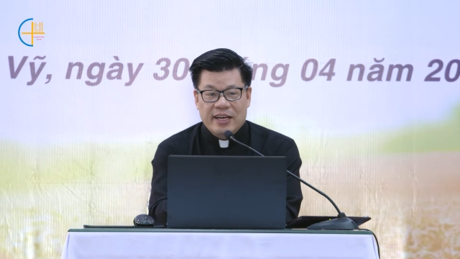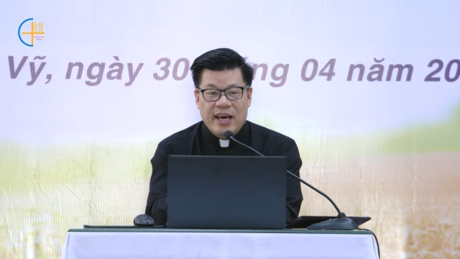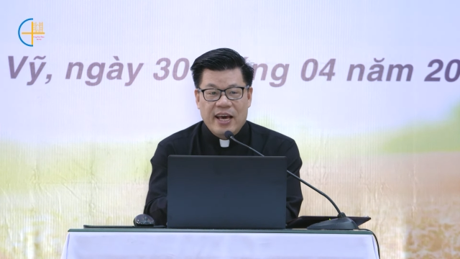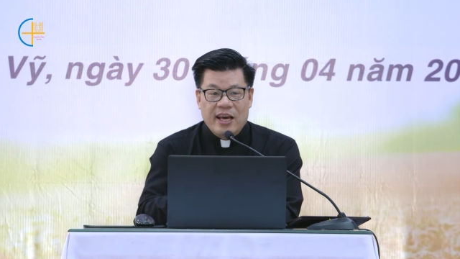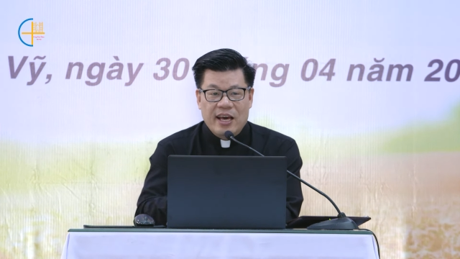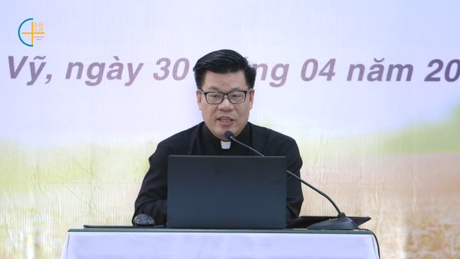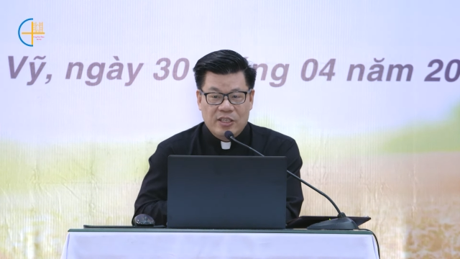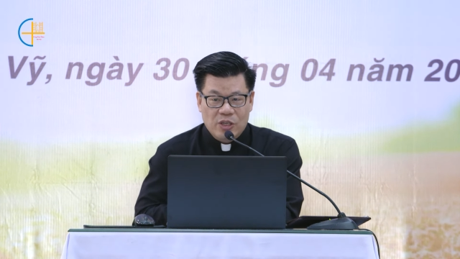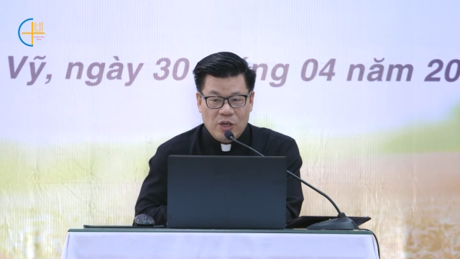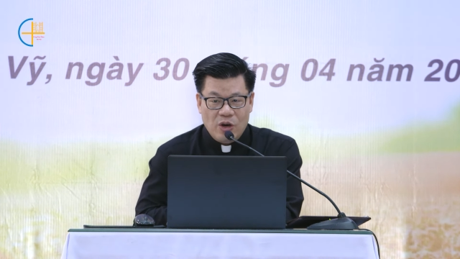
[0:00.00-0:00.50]

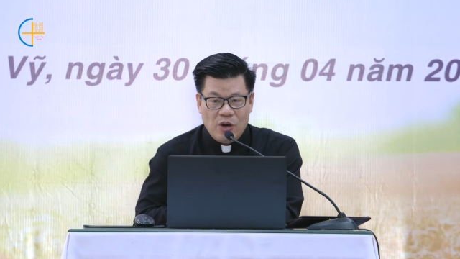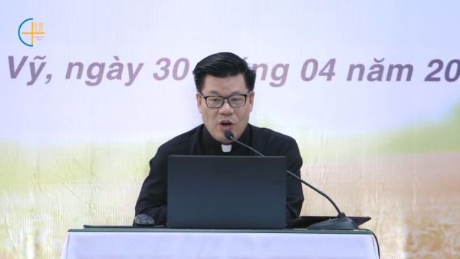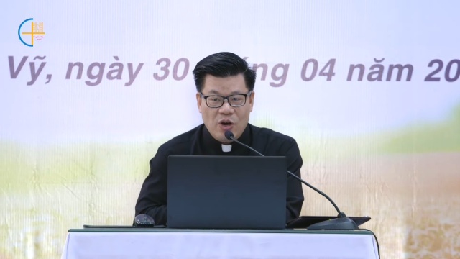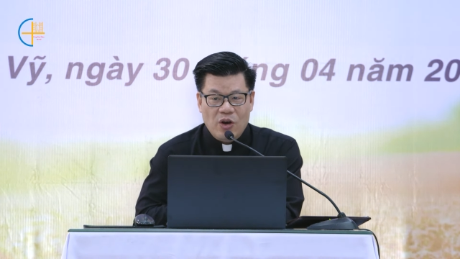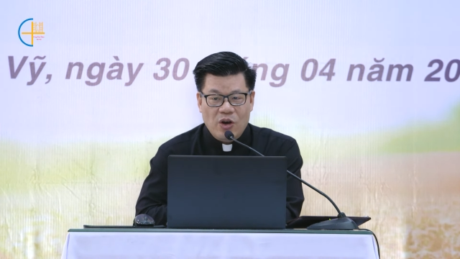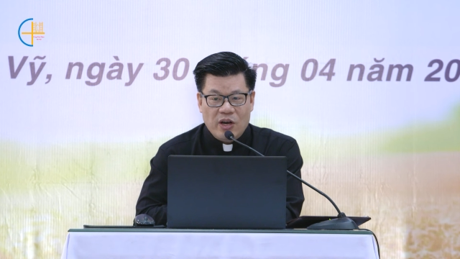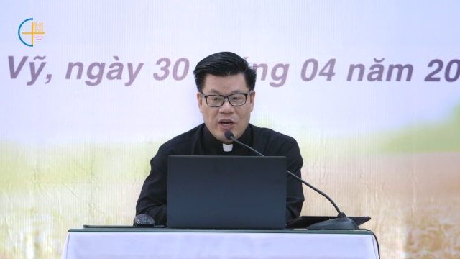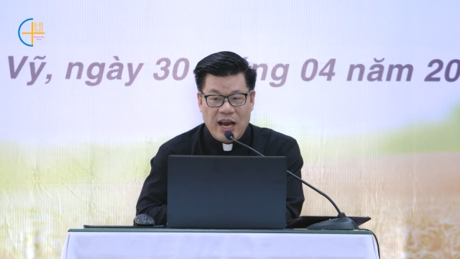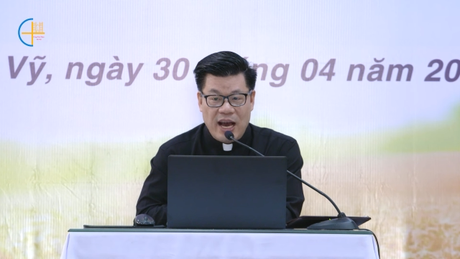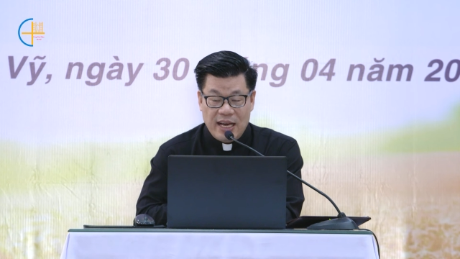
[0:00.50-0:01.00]
để
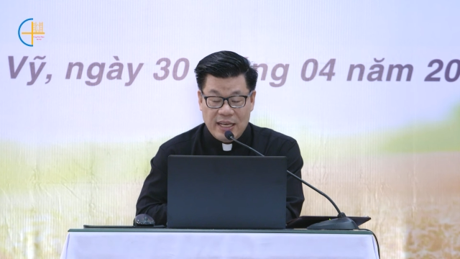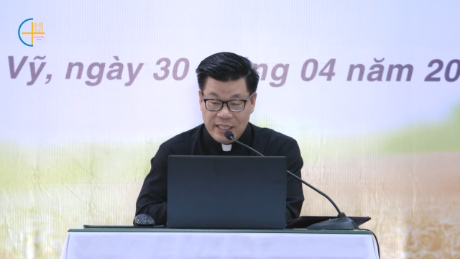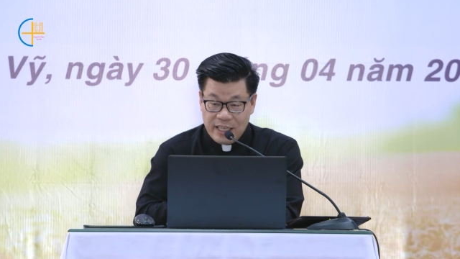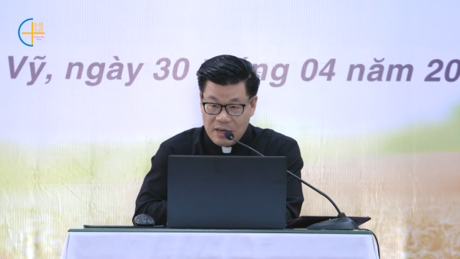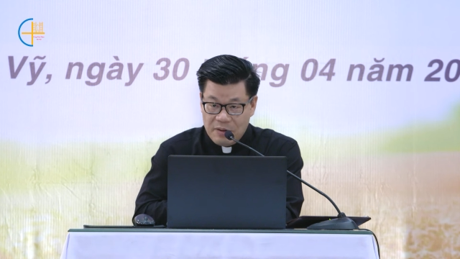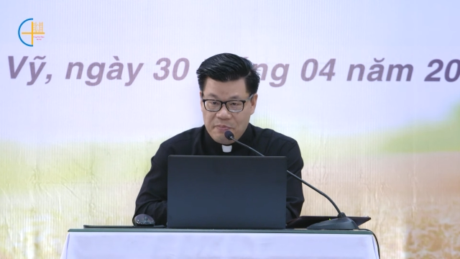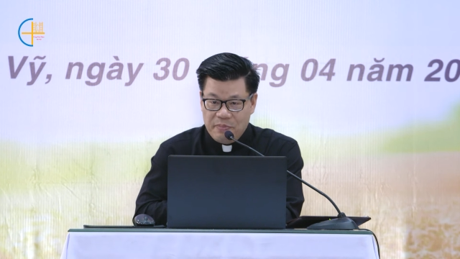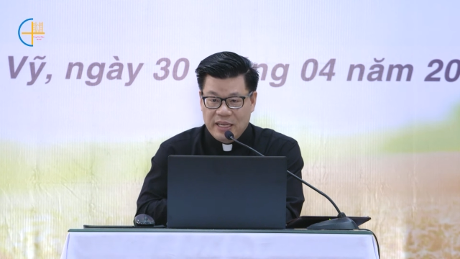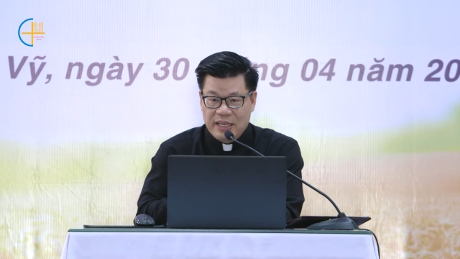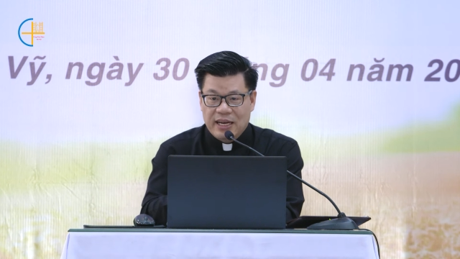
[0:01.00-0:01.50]
cho cá
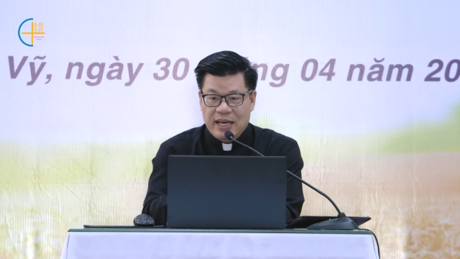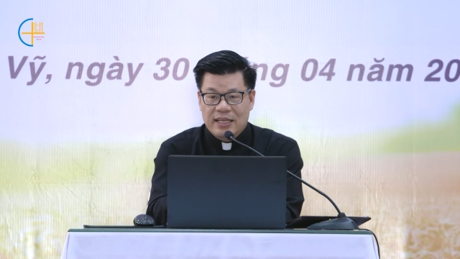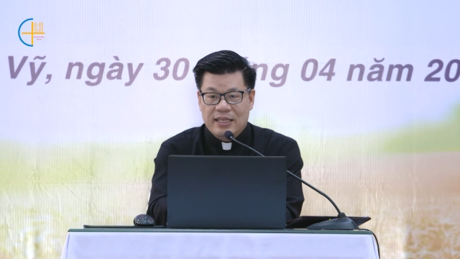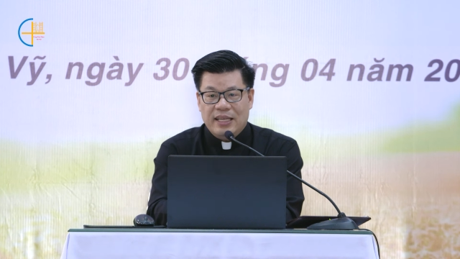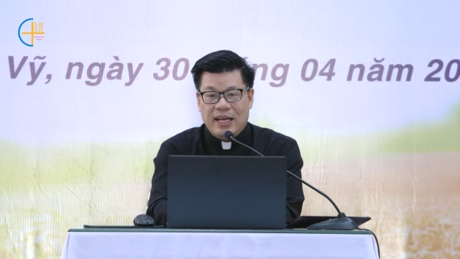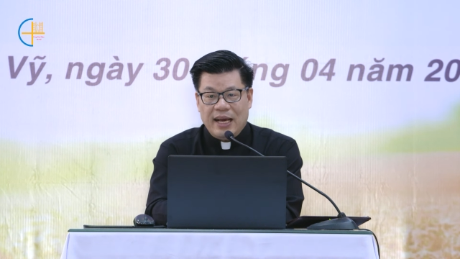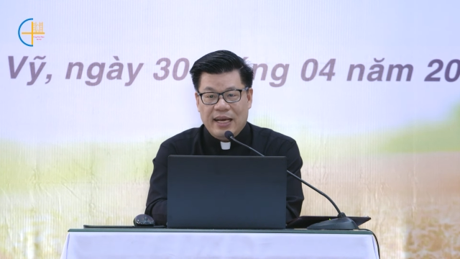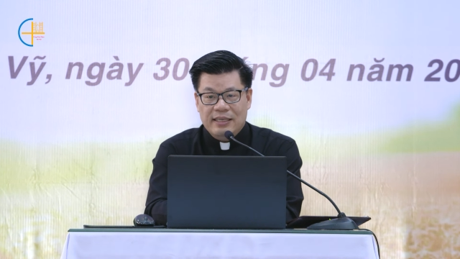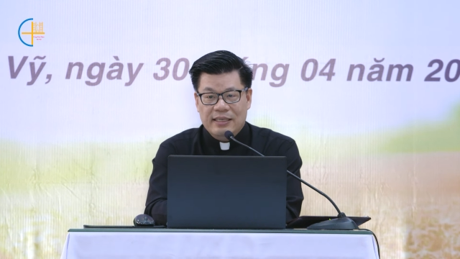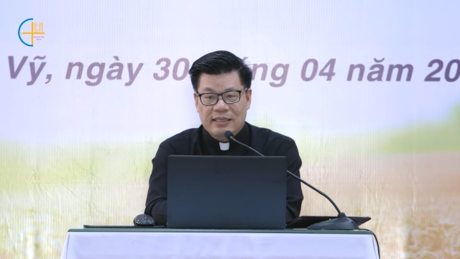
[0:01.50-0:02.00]
nhân mình
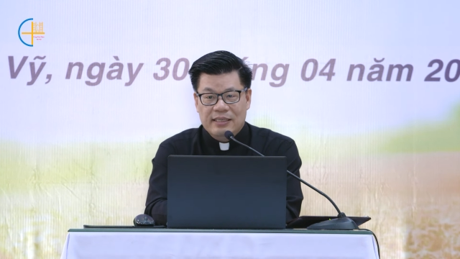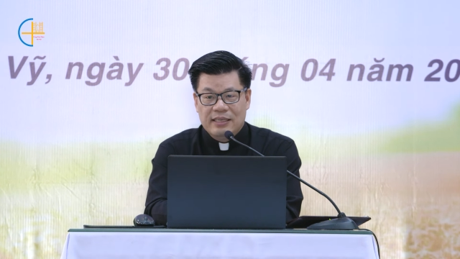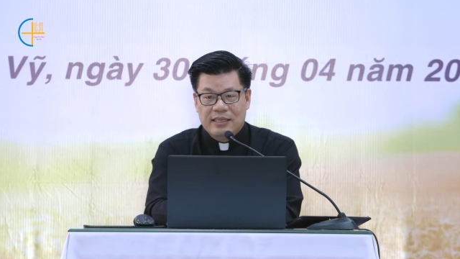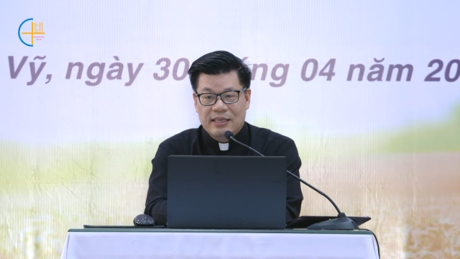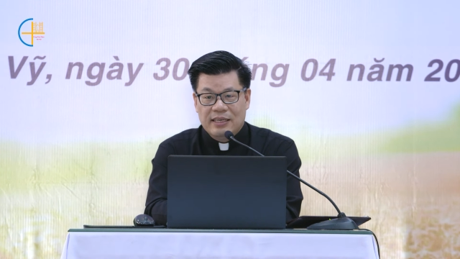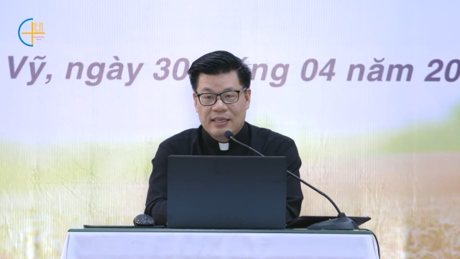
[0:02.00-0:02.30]
nên thánh